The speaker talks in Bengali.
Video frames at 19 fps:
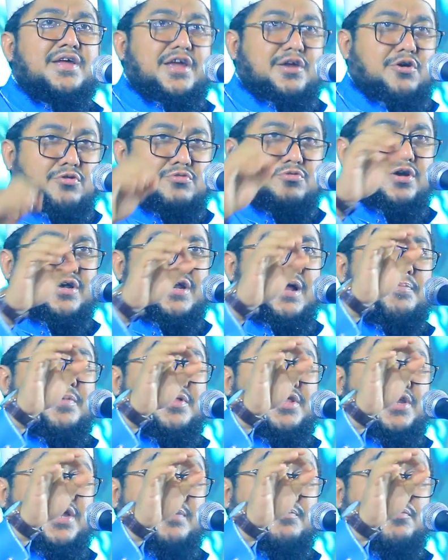এই ঘটনাটা
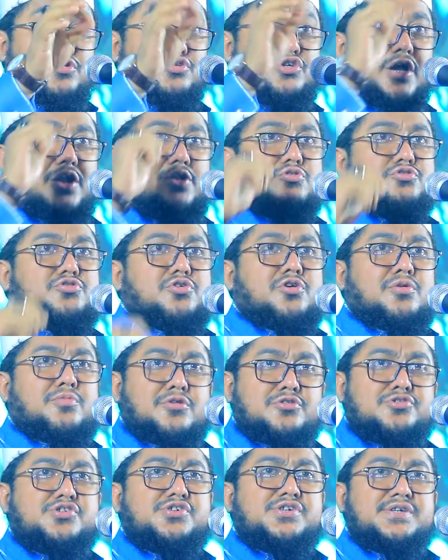আপনাদেরকে বোঝানোর জন্য
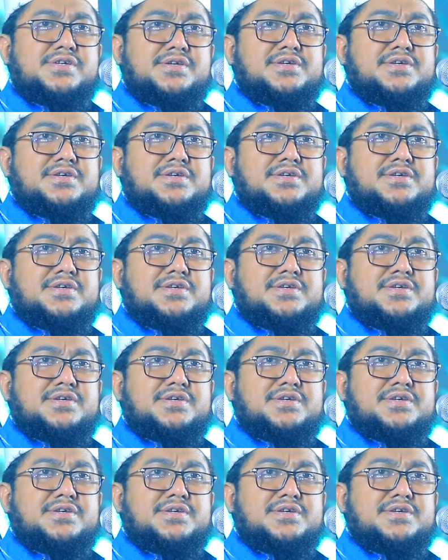বলছি